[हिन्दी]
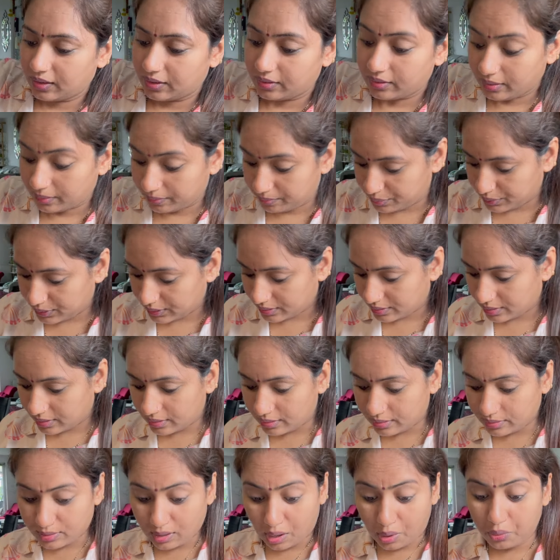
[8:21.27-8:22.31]

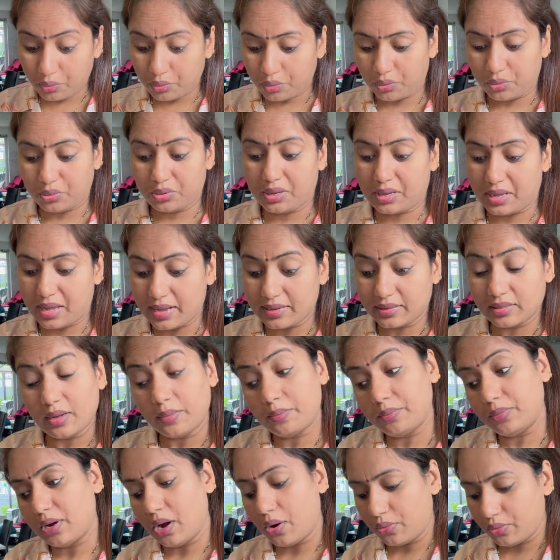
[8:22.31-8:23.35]
टेम्परेचर डाउन हो गया
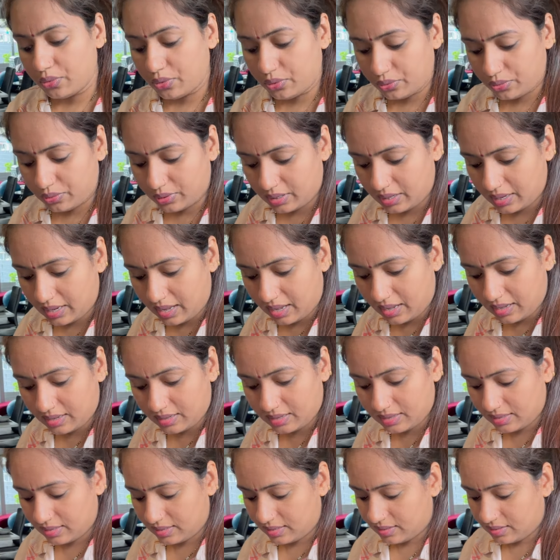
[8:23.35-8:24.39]
एकदम डाउन हो गया है
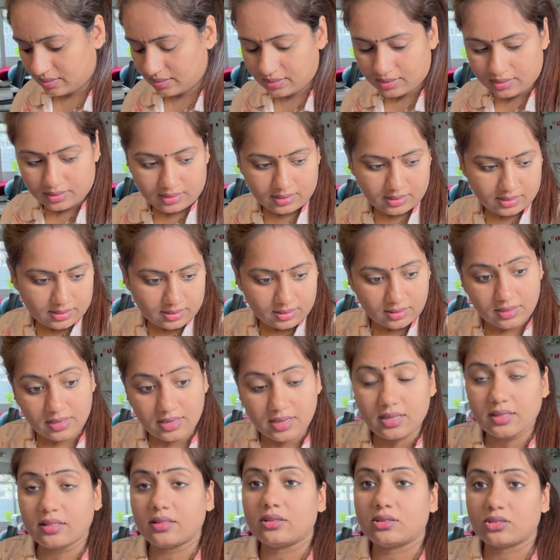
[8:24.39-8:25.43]
तो
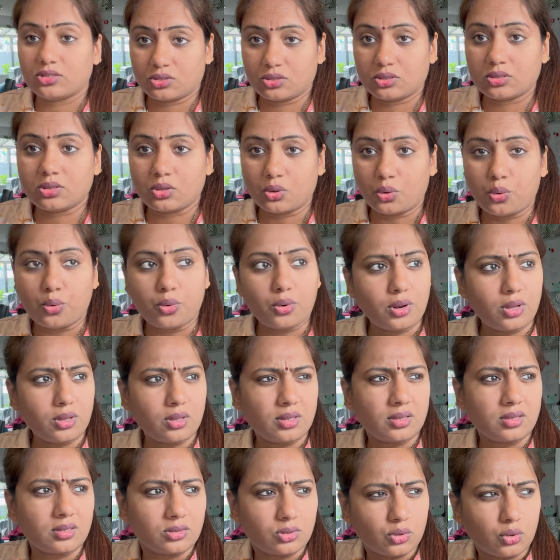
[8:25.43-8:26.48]
ये थोड़ा
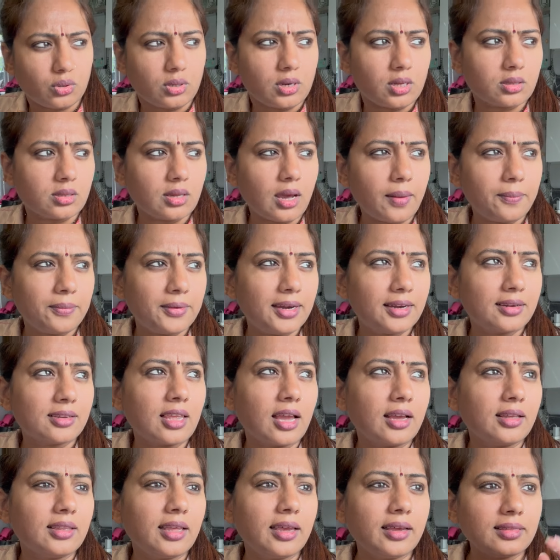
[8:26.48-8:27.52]
छोटा सा अपडेट
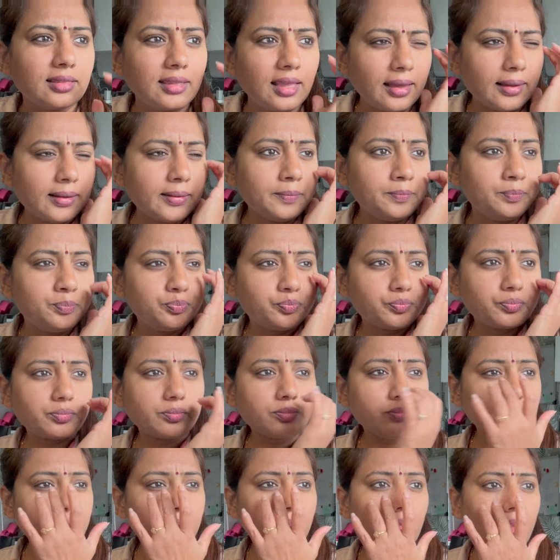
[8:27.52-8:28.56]
था देखते हैं
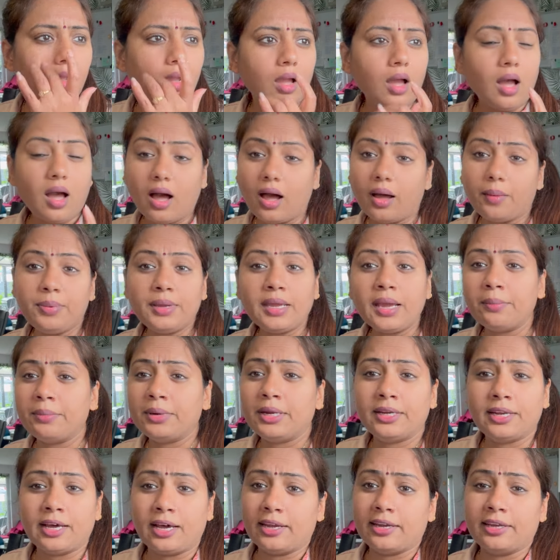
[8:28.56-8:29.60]
अभी हम नहीं
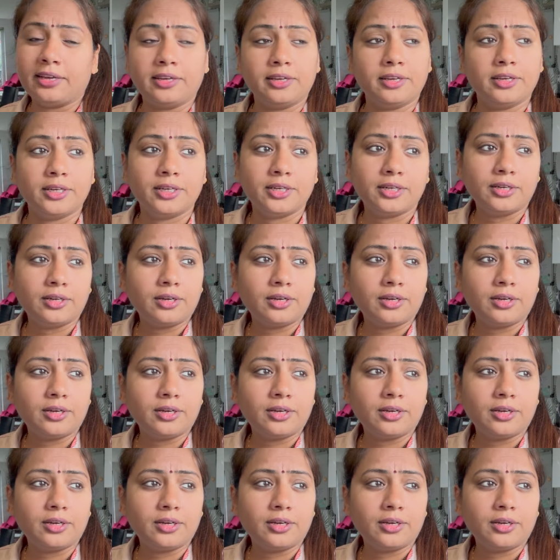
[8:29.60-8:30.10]
डालेंगे